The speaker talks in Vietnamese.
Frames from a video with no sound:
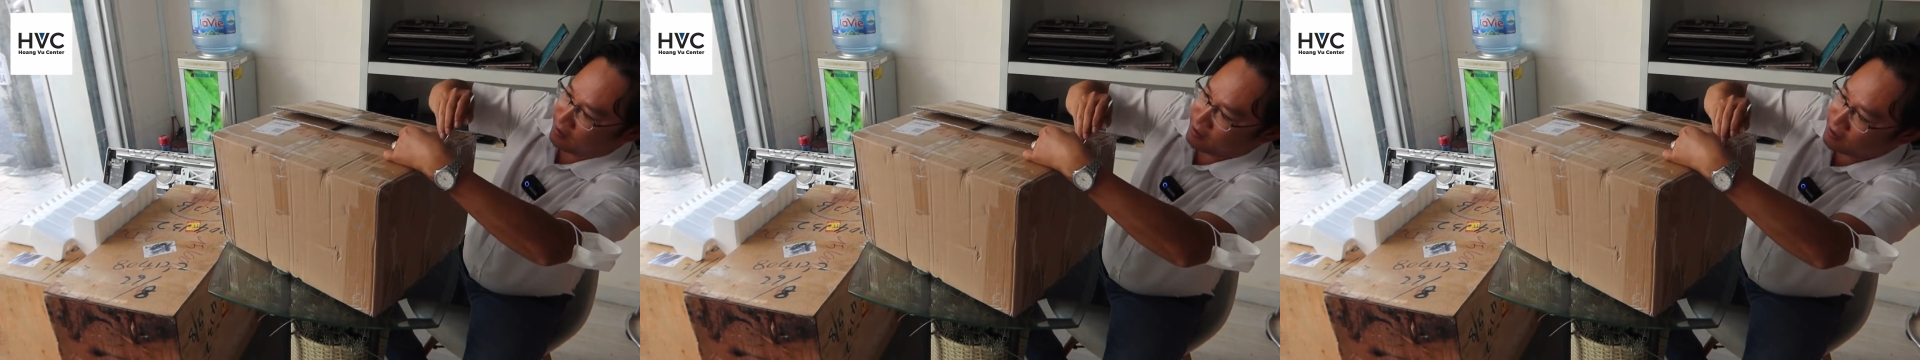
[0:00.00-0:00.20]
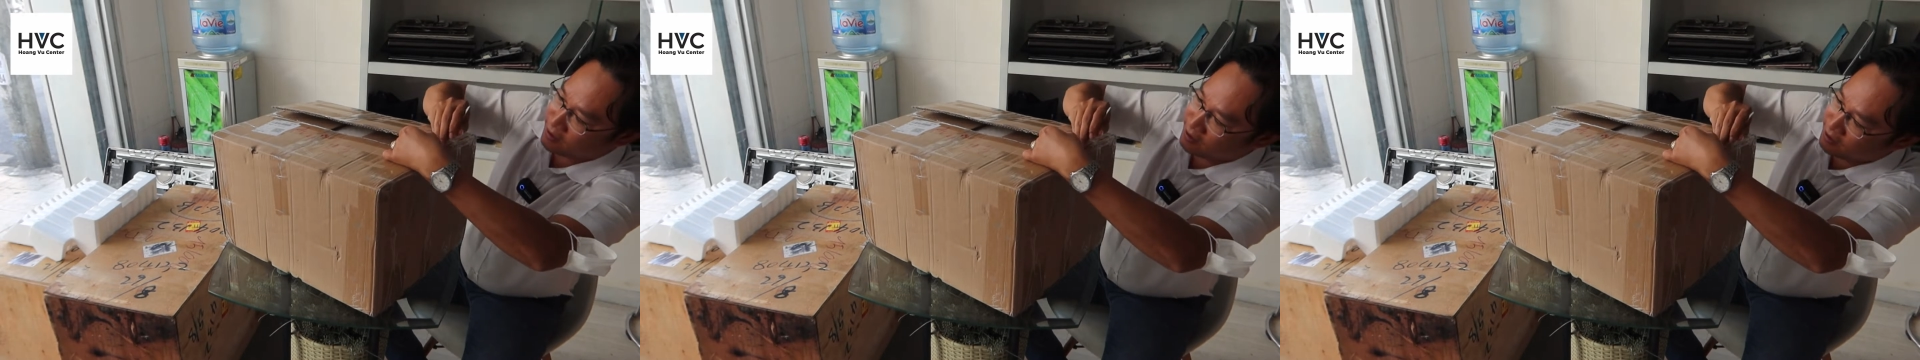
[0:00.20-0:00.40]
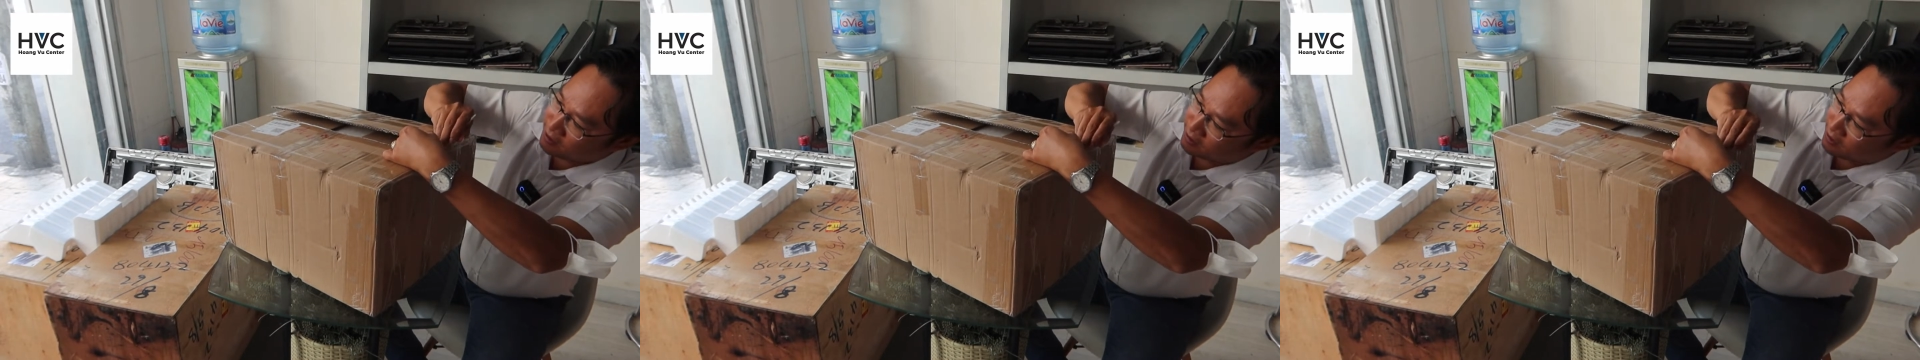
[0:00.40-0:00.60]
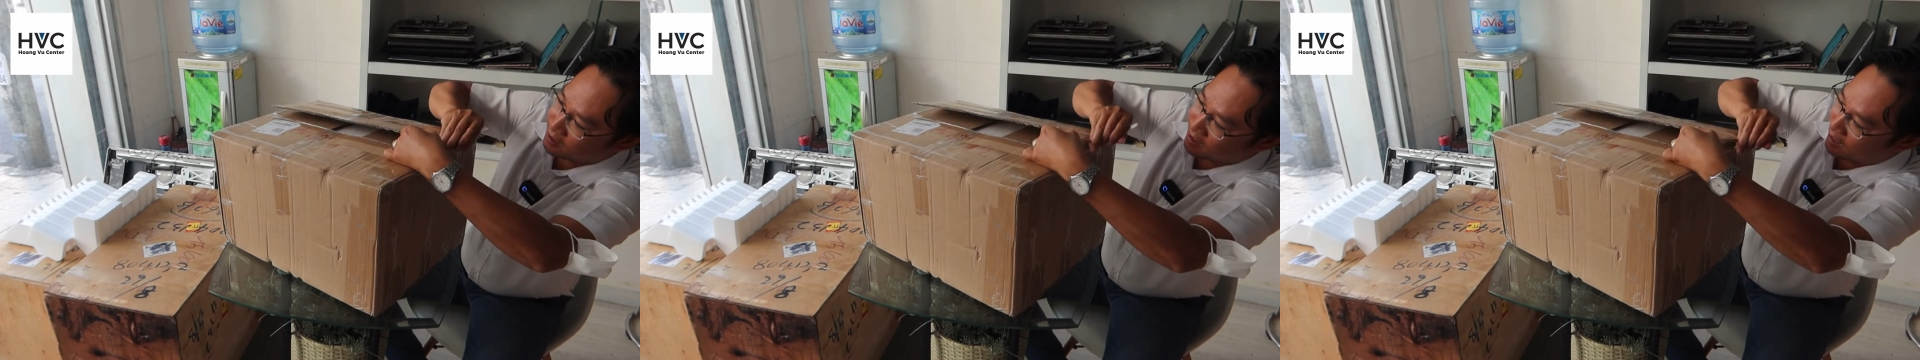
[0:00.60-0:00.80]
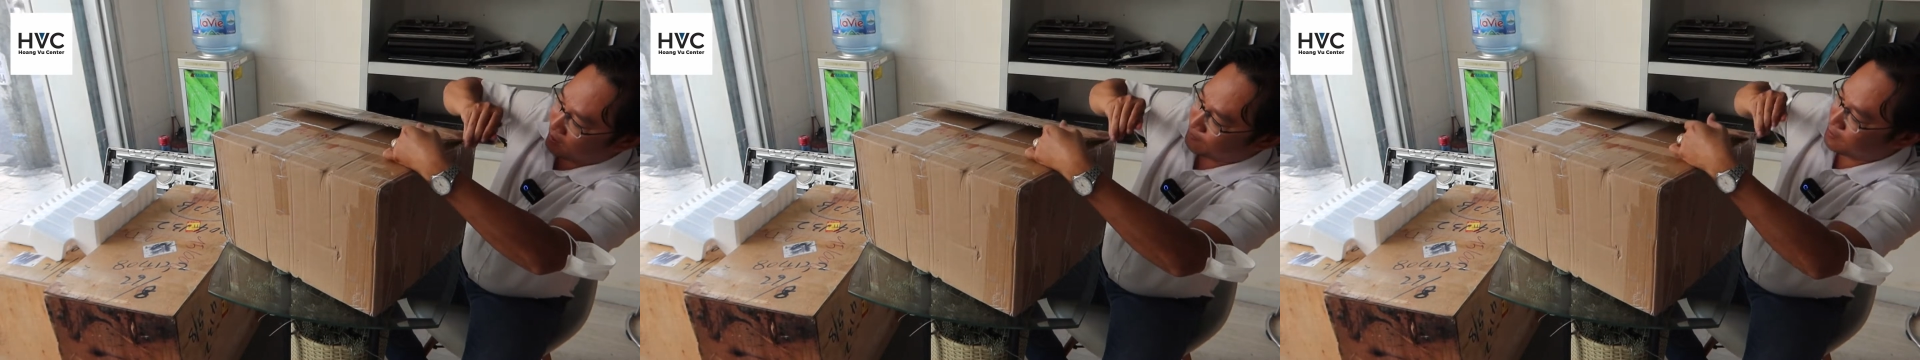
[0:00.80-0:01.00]
không chín tới
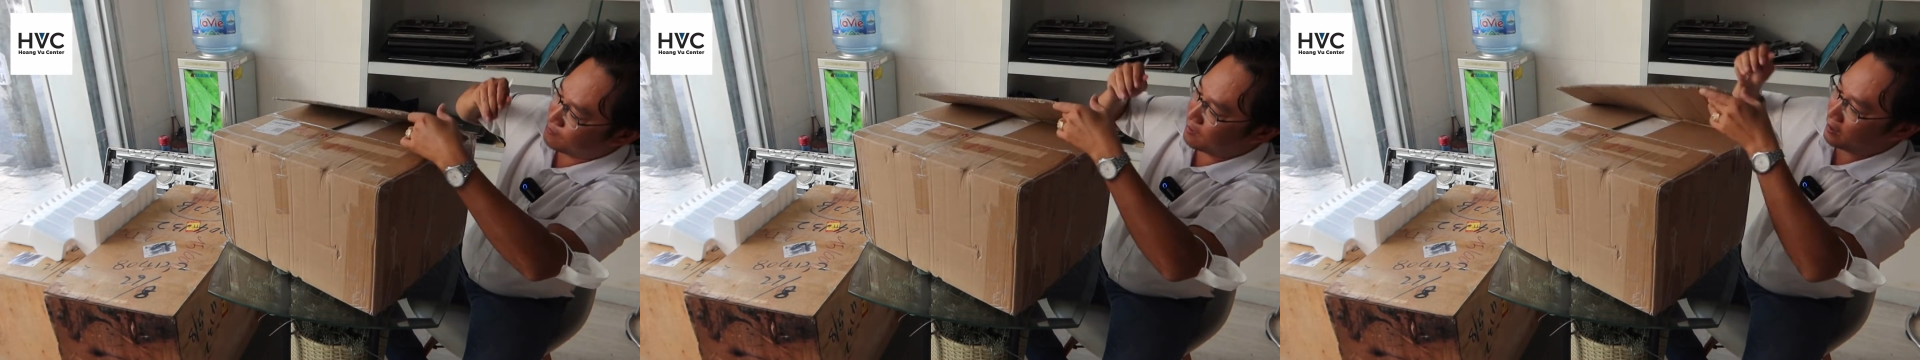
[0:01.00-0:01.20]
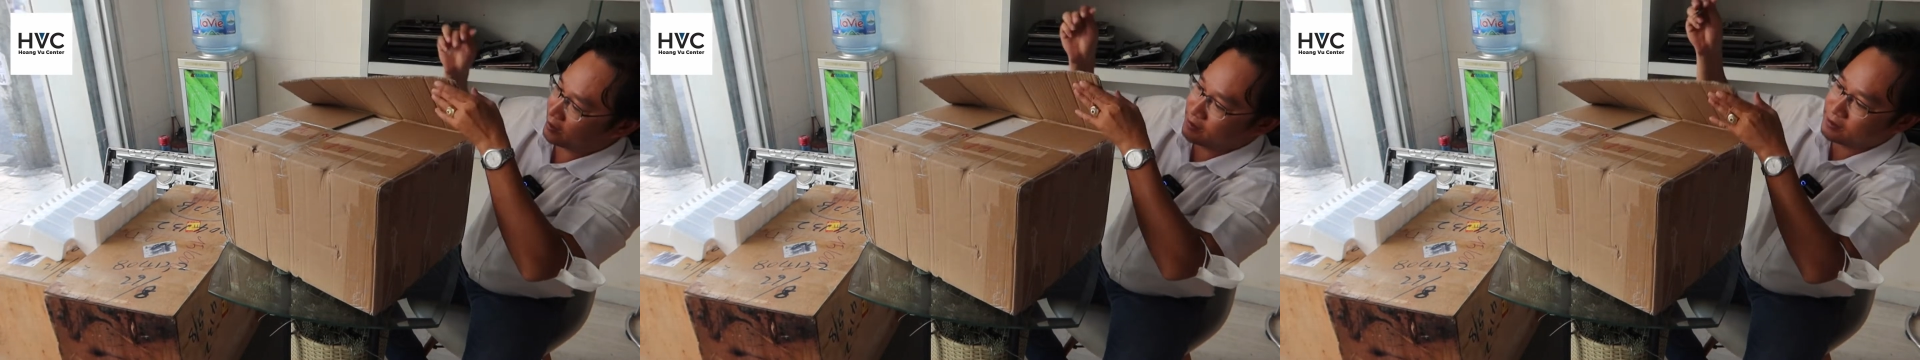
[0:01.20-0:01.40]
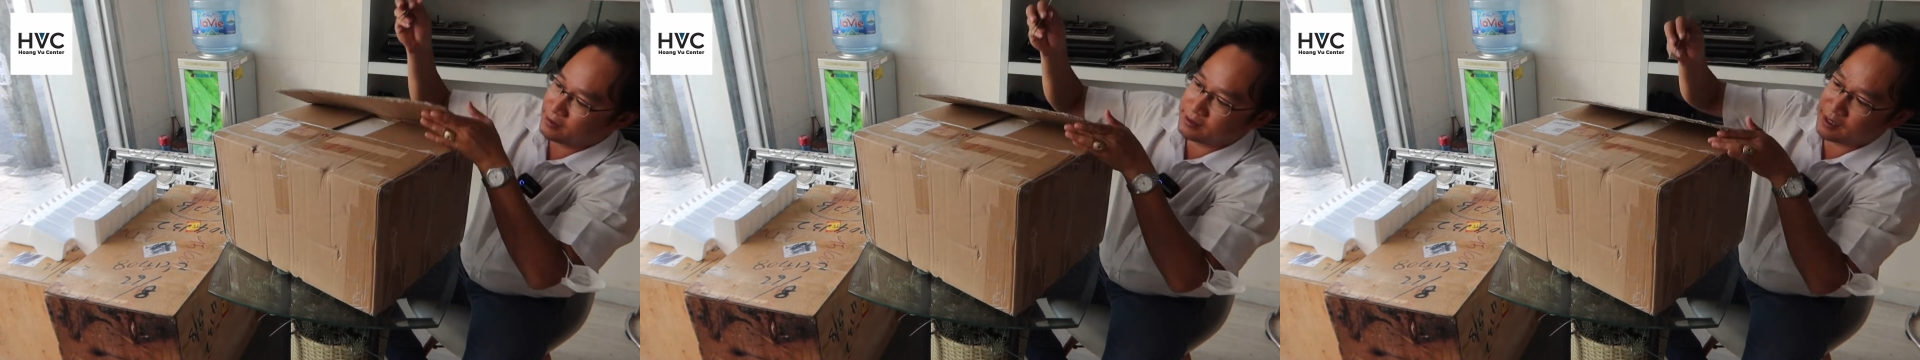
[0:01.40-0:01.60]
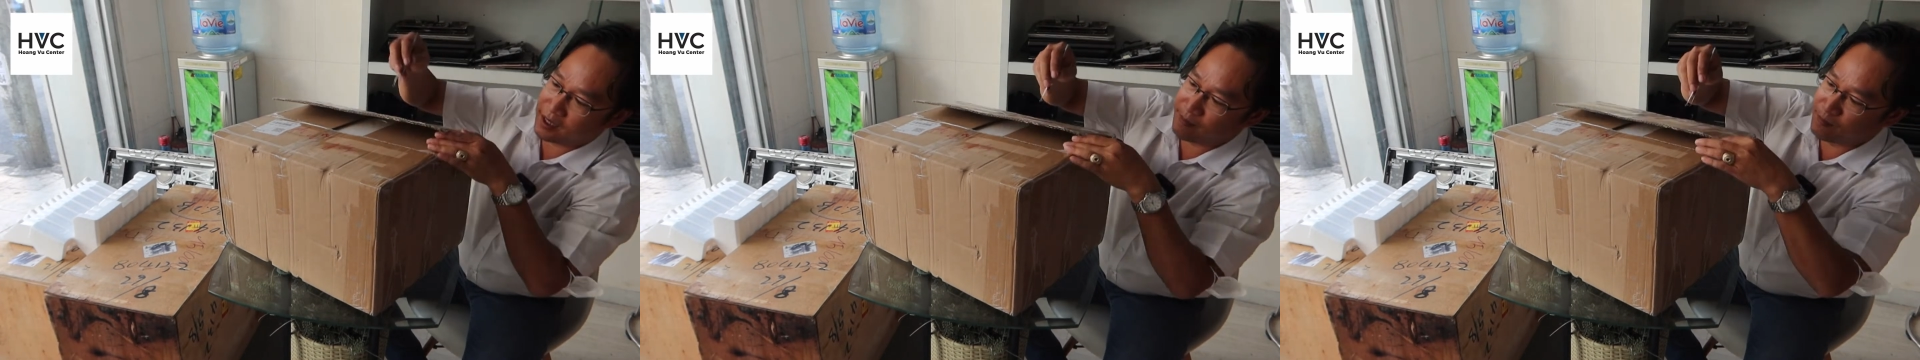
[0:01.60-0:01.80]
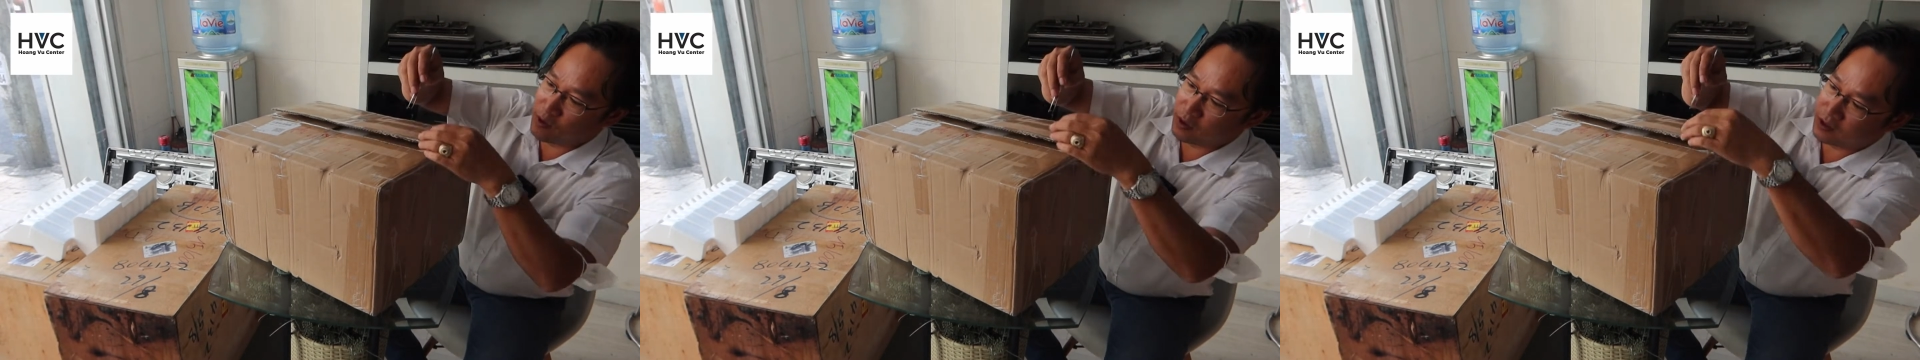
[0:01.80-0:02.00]
hai mươi bảy,
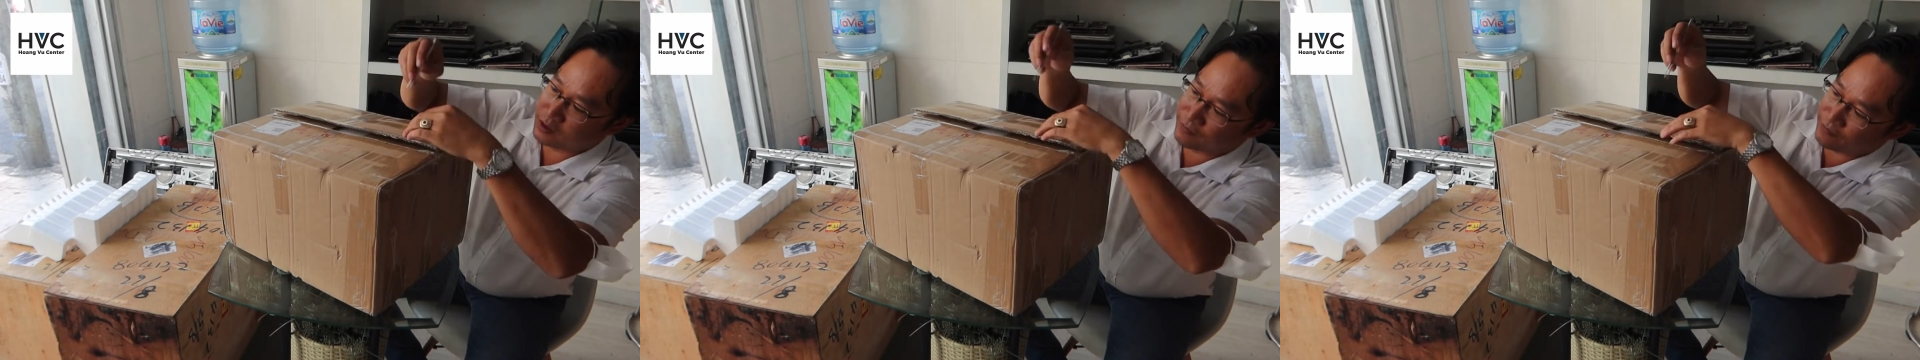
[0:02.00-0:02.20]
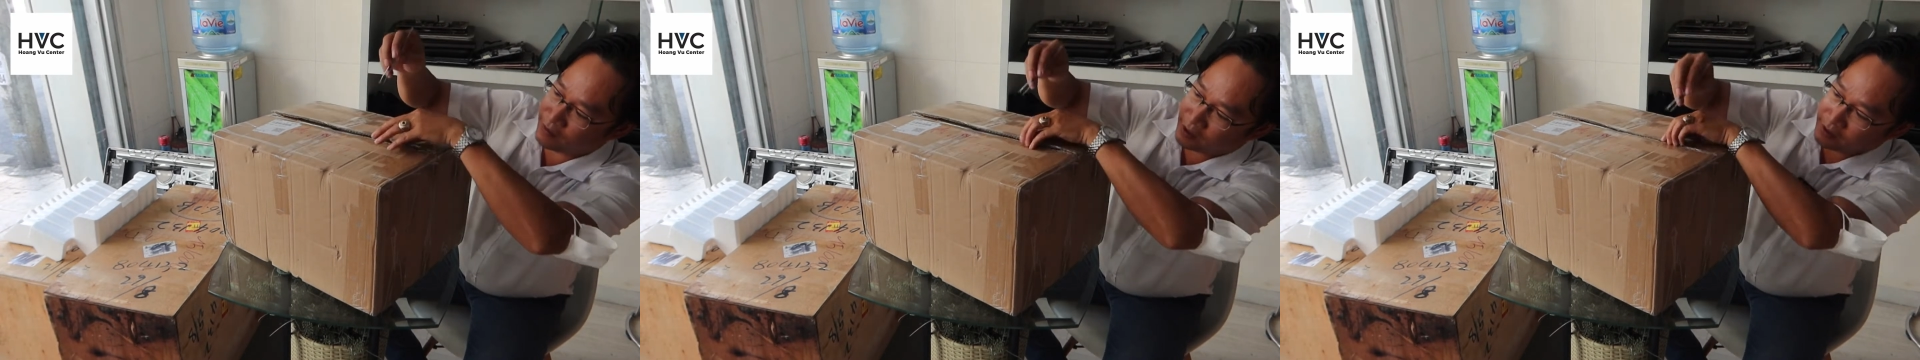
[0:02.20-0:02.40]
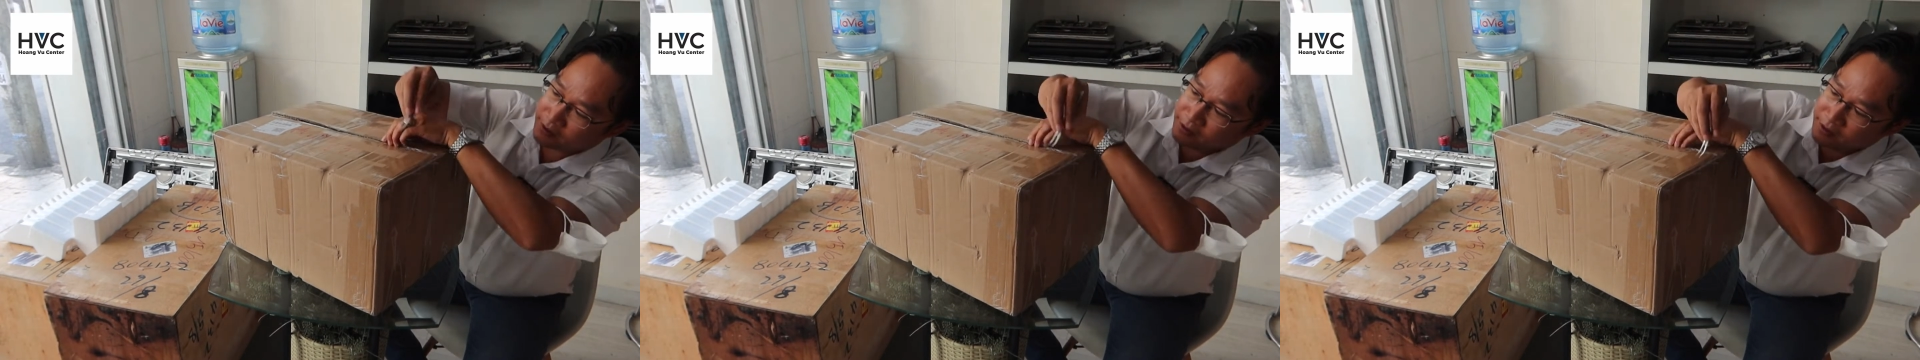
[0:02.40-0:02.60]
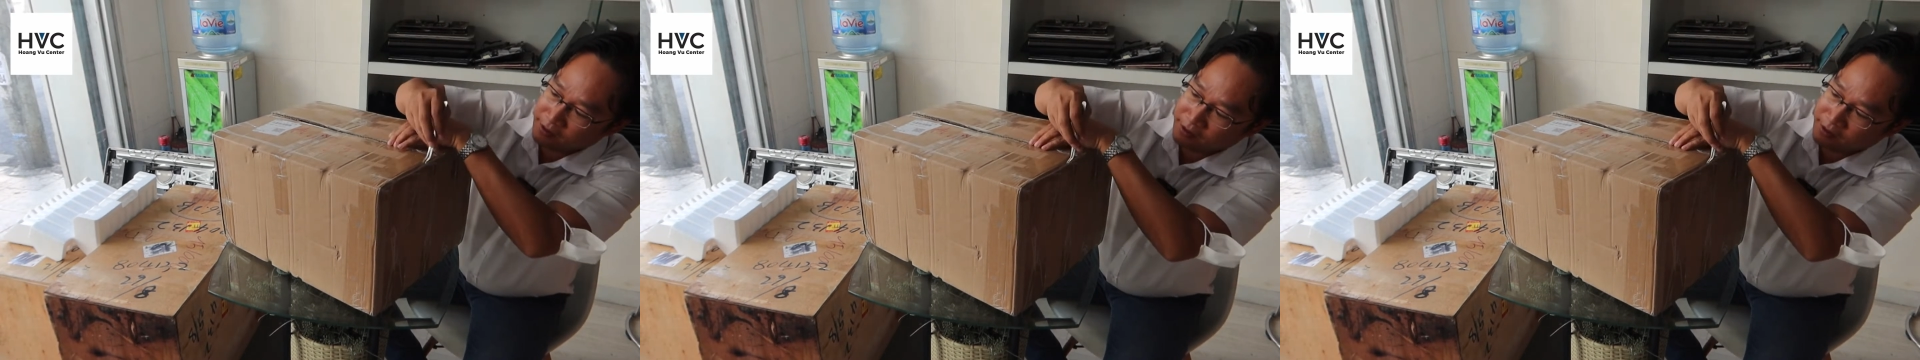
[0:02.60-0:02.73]
hai mươi mốt inch cũng vậy.